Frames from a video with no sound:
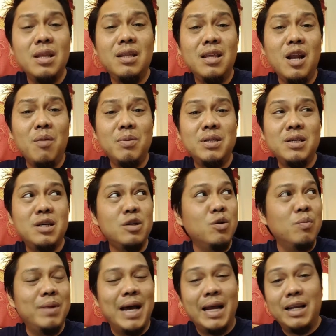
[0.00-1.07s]
ถ้าเราไปซื้อขนม
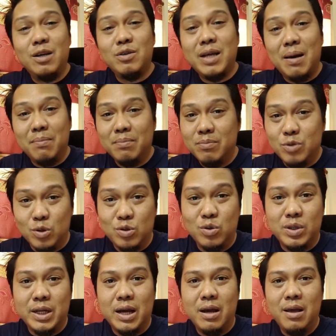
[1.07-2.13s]
ร้านที่เขาทาส
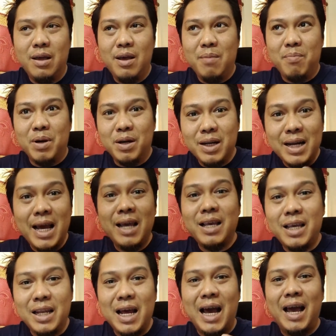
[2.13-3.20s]
ดๆอ่ะ มันก็ได้ก
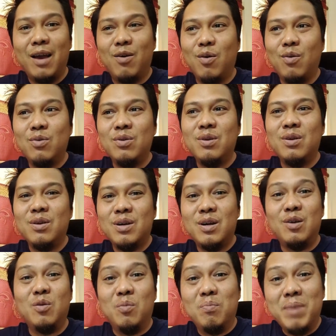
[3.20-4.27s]
ลิ่นอายของข
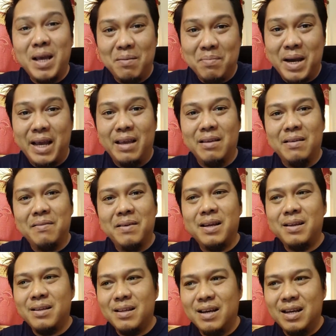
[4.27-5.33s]
นมใหม่ๆใช่ไหม
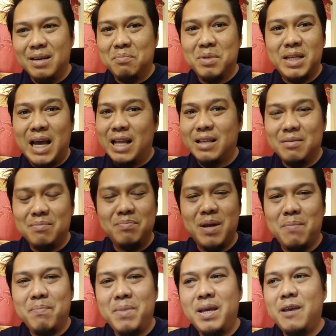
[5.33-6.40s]
เออ มันจะอาจจะแบ
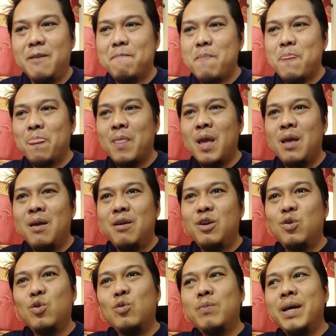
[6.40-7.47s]
บไม่
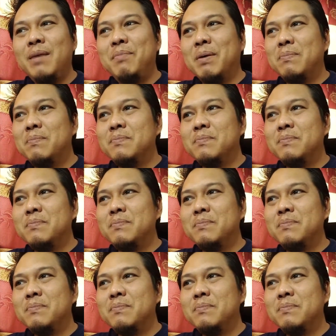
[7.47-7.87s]
ดูไม่แบบ